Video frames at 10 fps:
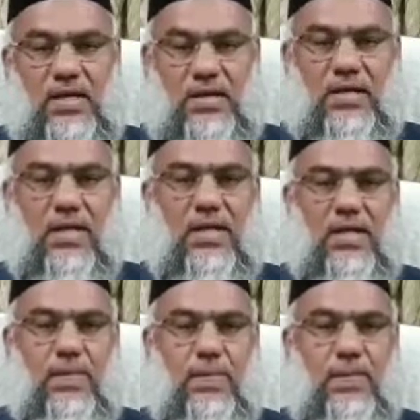
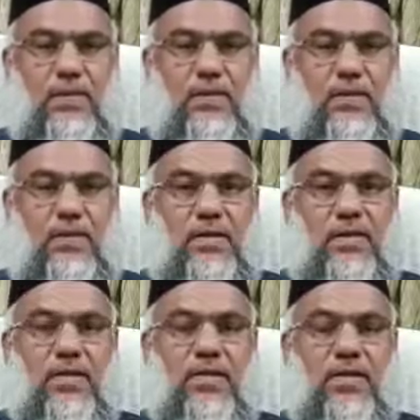அதற்காக
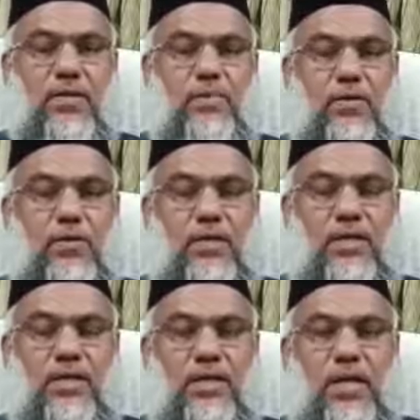நமக்கு
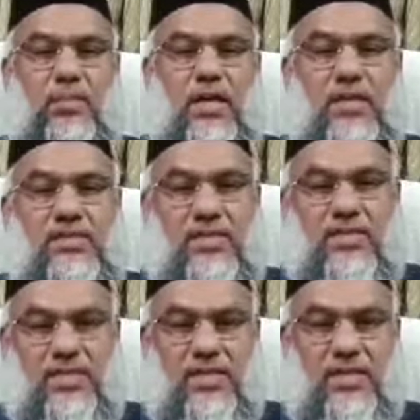ஏற்படக்கூடிய இயல்பான
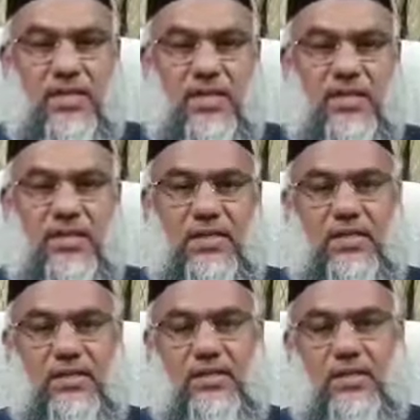சில
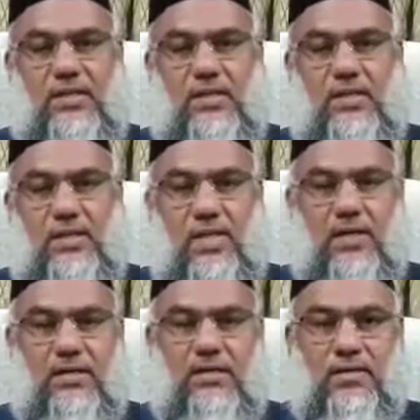சந்தேகங்களுக்கு
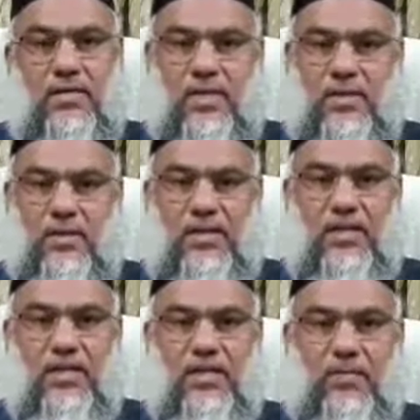நான் தங்களுக்கு
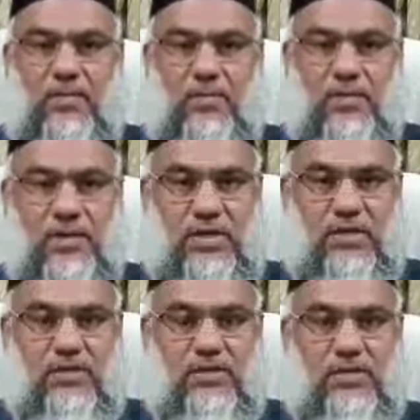பதிலளிக்க
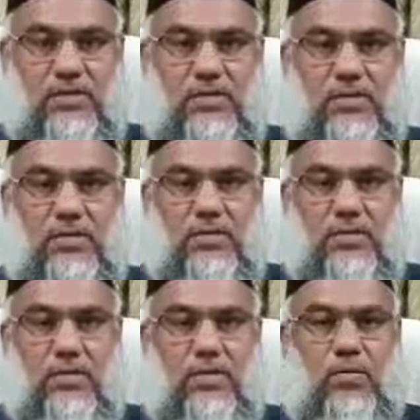விரும்புகின்றேன்
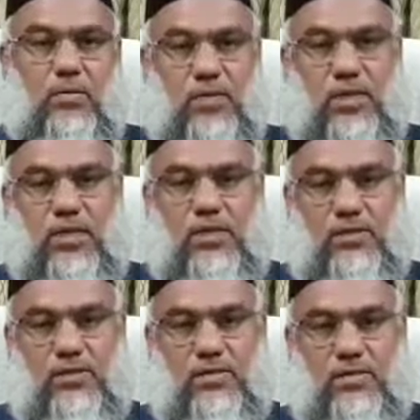முதலில்